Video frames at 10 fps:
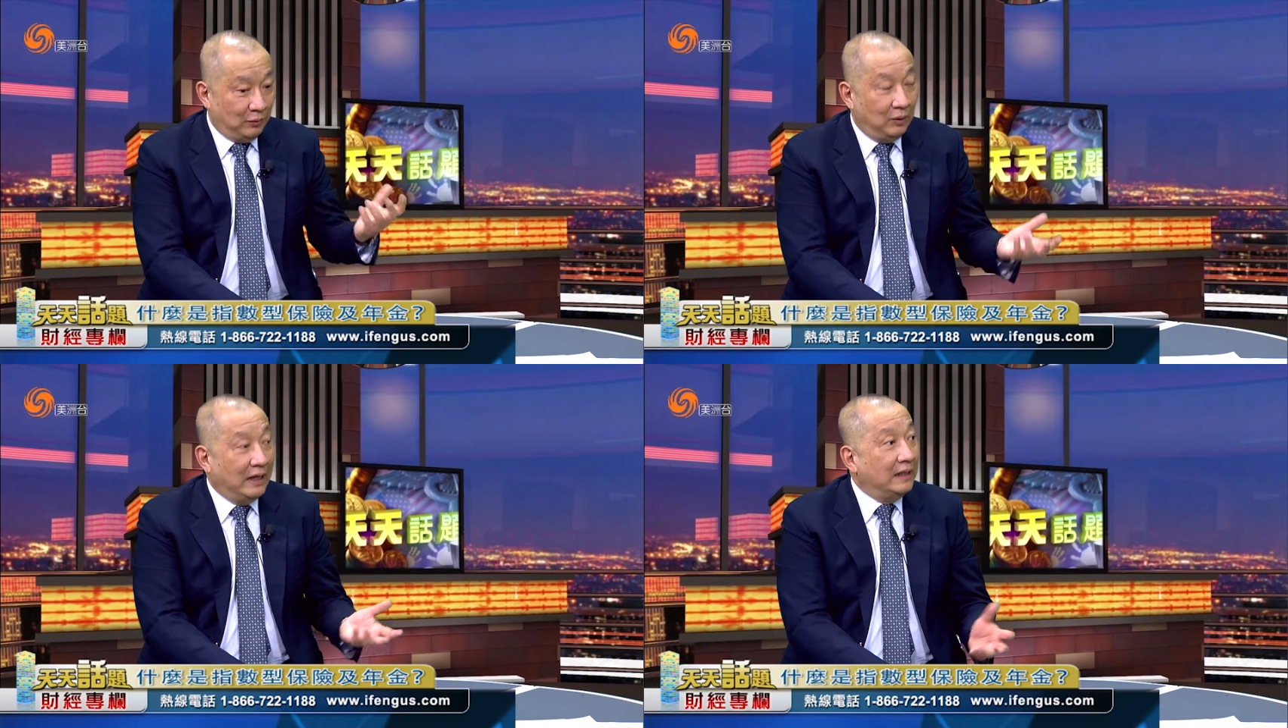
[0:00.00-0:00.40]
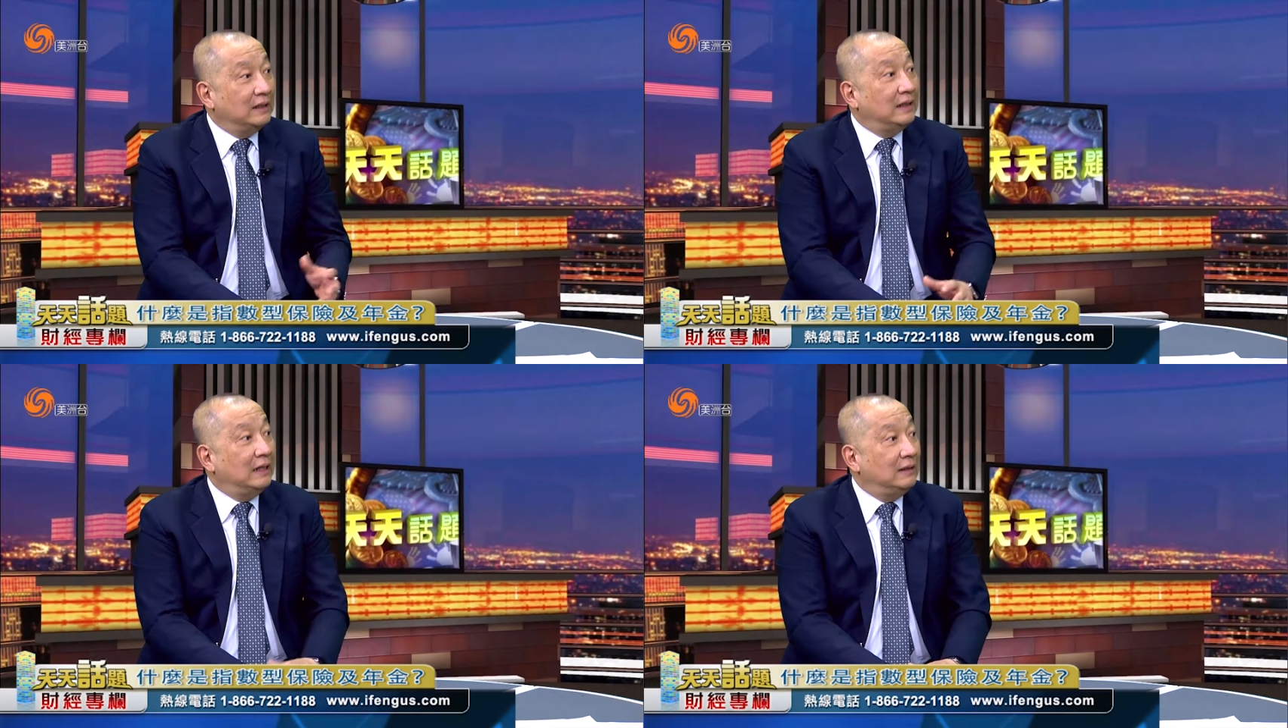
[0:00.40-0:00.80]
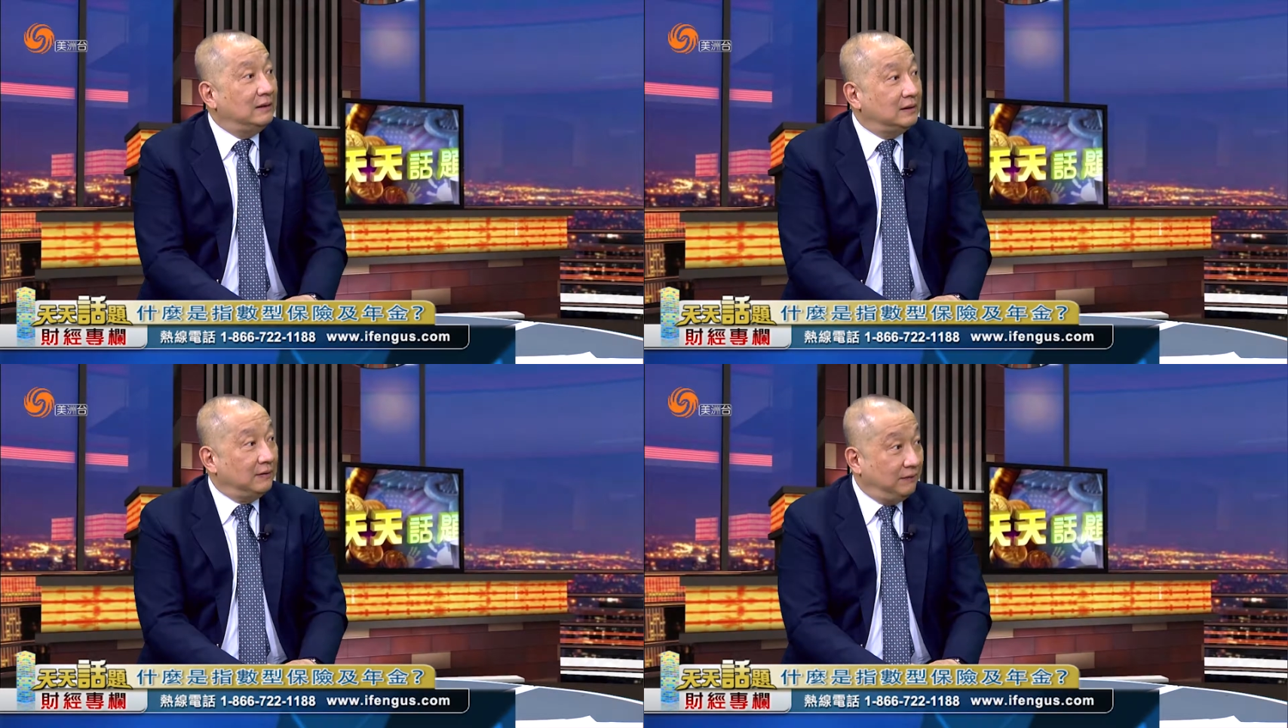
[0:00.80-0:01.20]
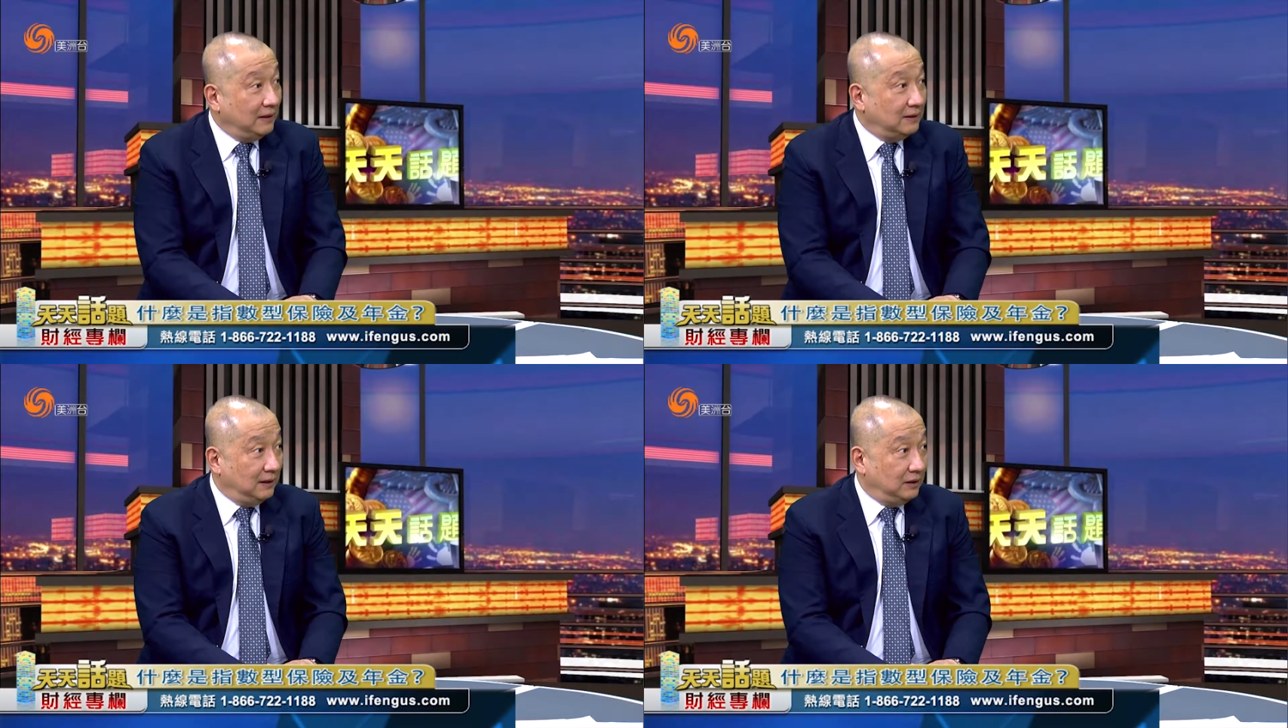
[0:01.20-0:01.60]
过来来
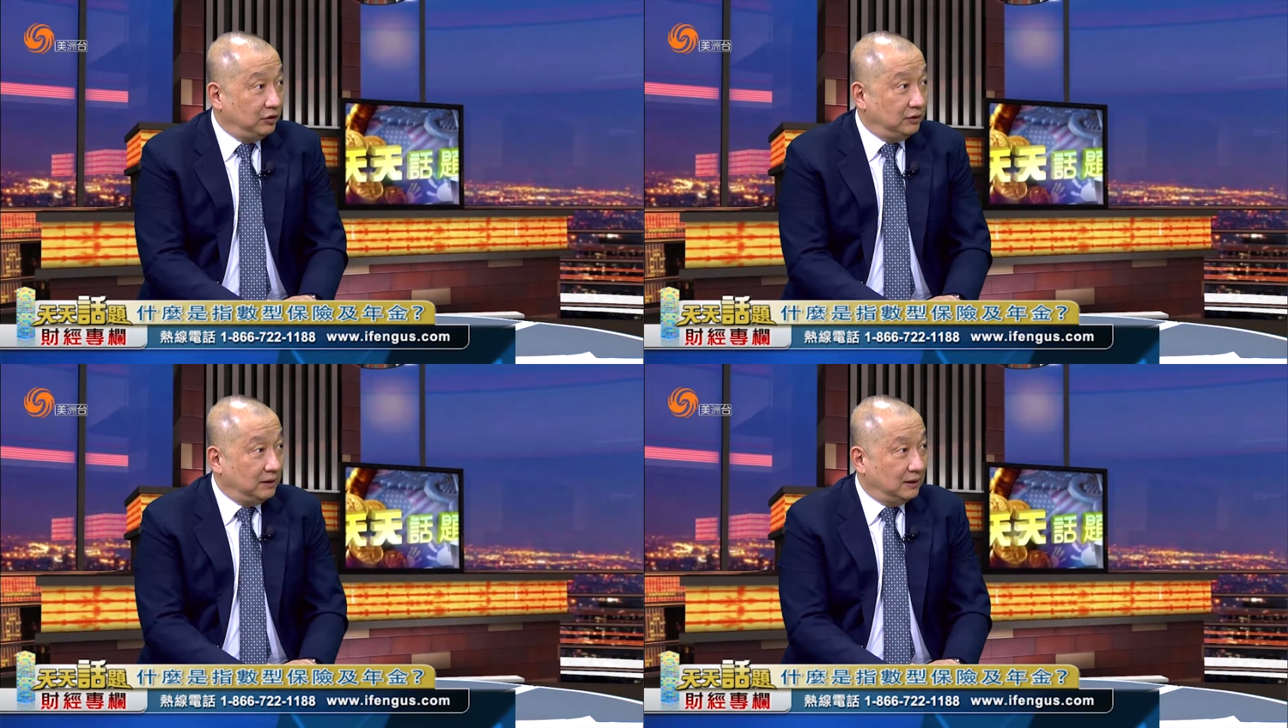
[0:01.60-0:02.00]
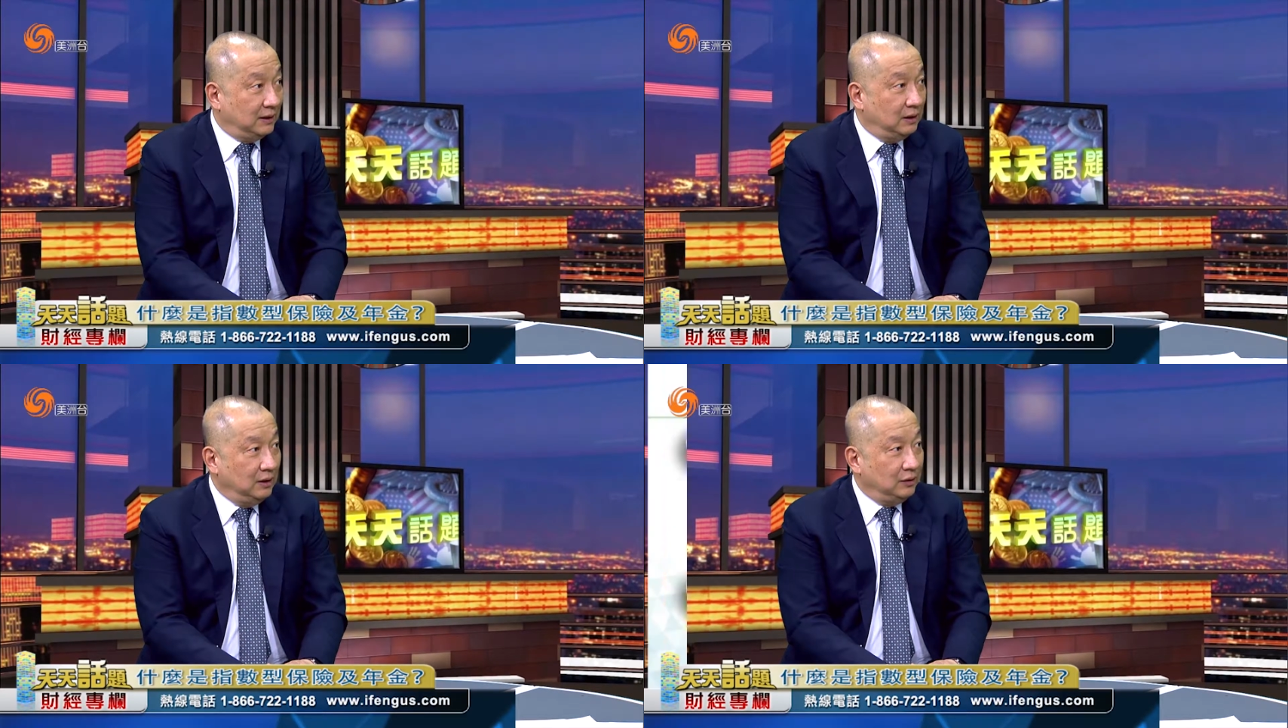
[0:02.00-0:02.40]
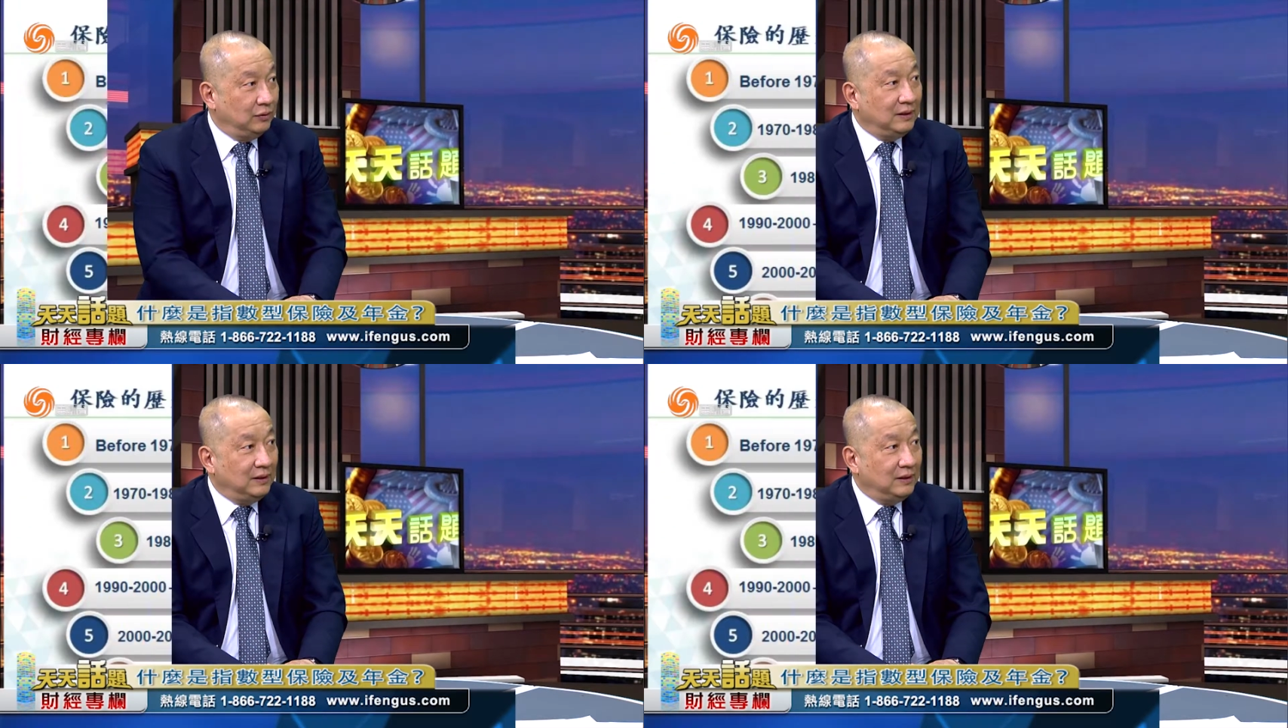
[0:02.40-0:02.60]
defend 这件事情呢，所以